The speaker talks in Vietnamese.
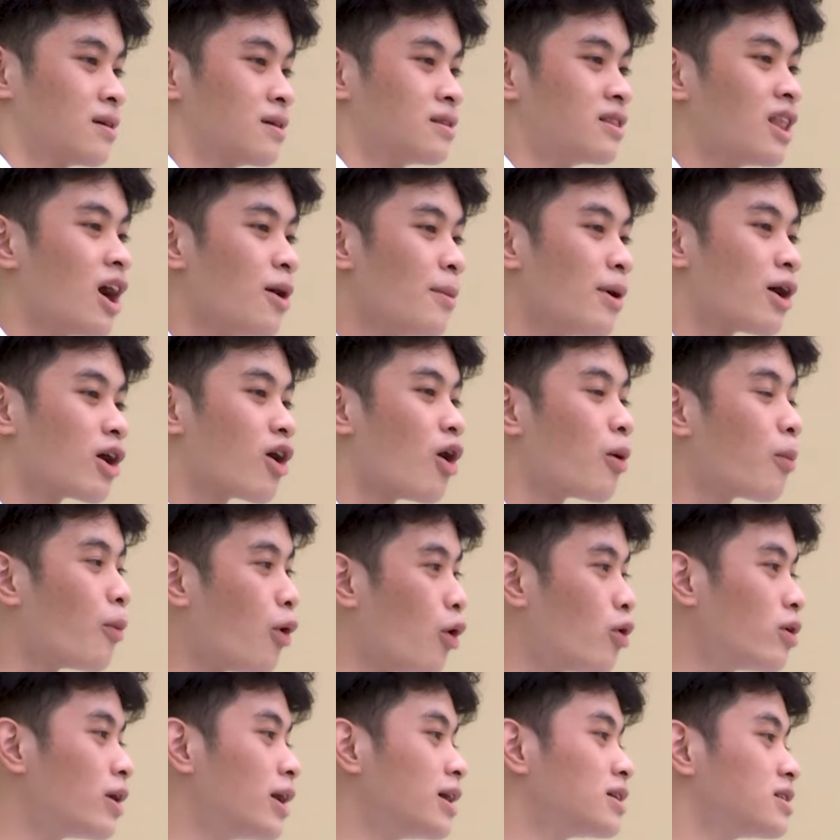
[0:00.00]
nếu mà con
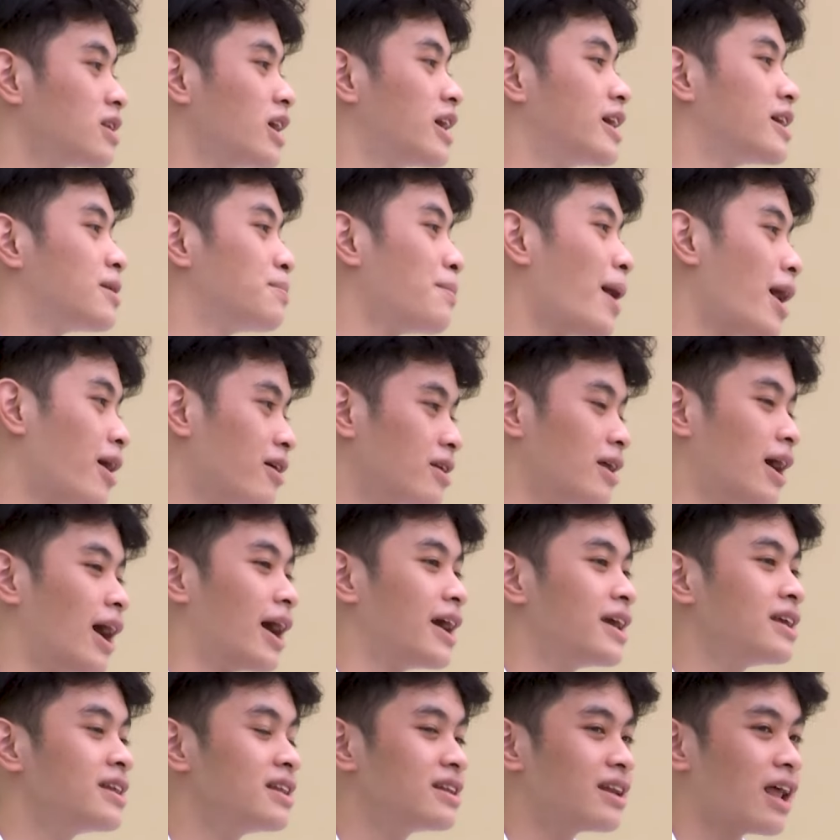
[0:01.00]
muốn á, thì ba có
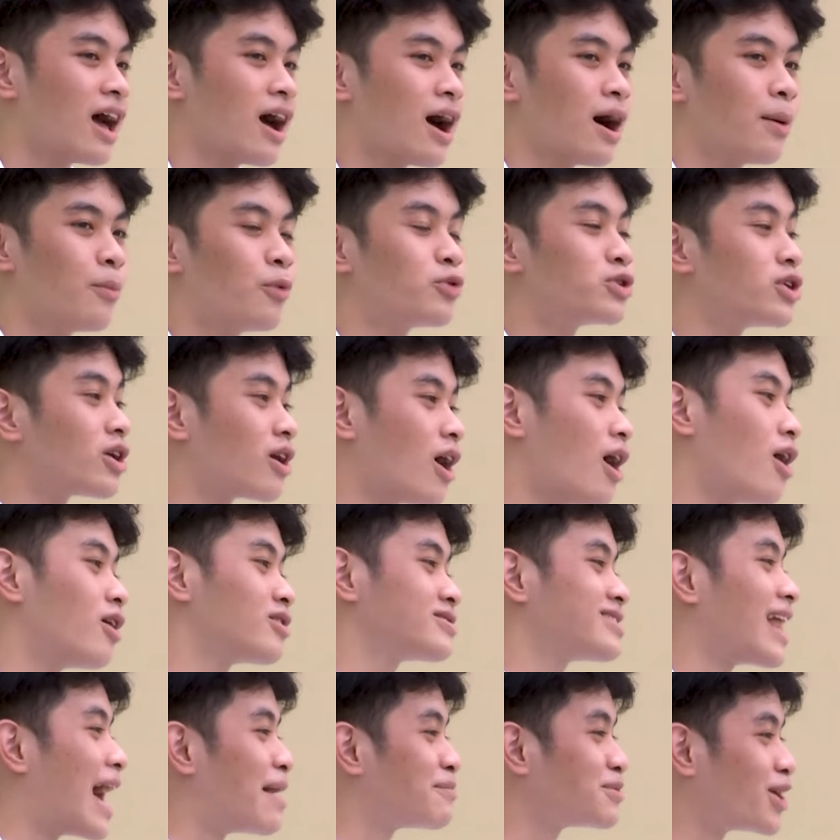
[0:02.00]
thể à, mua cho
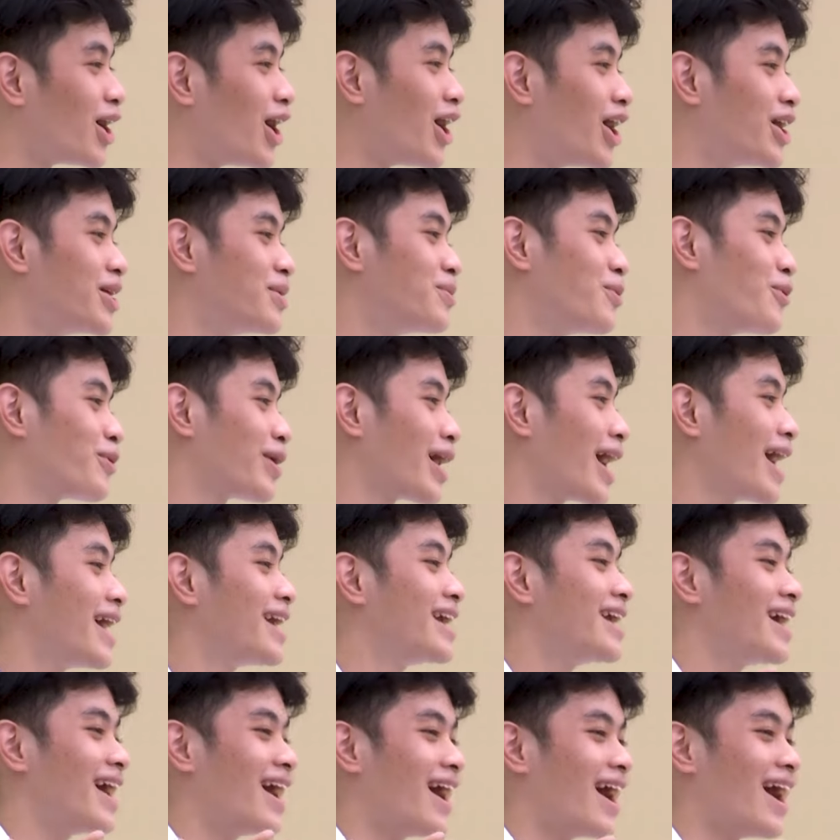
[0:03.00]
con tạm thời một
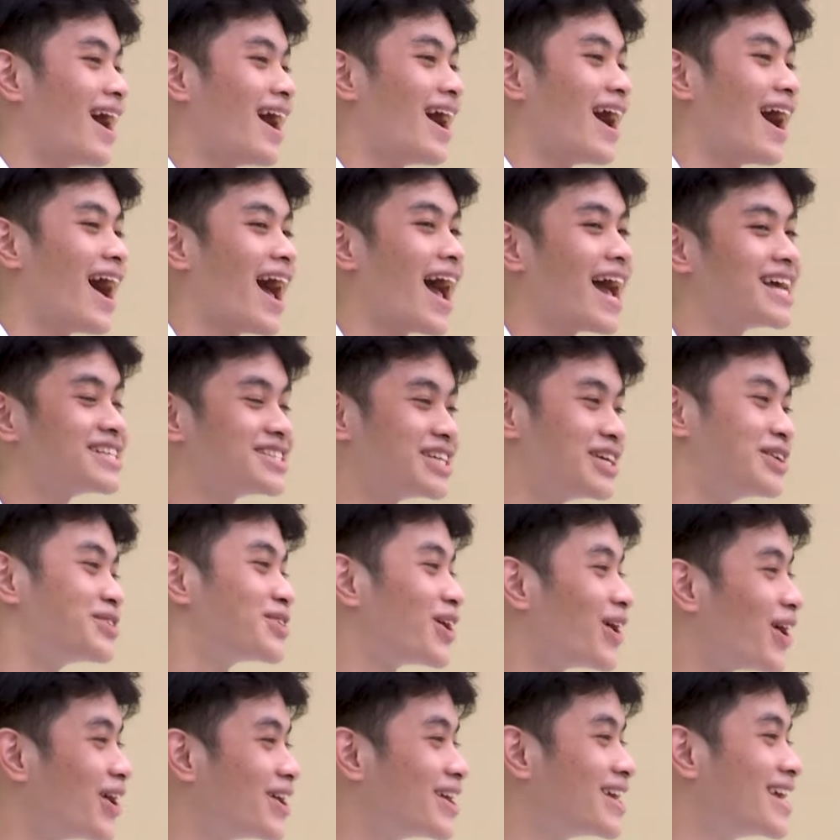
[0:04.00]
cây à, 2 triệu
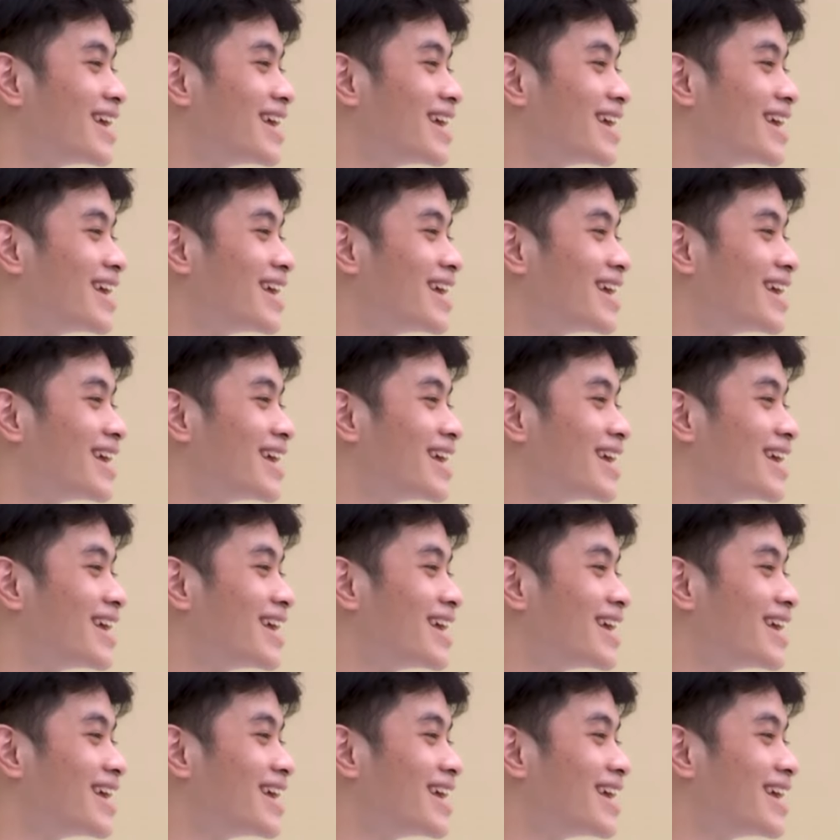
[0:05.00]
thôi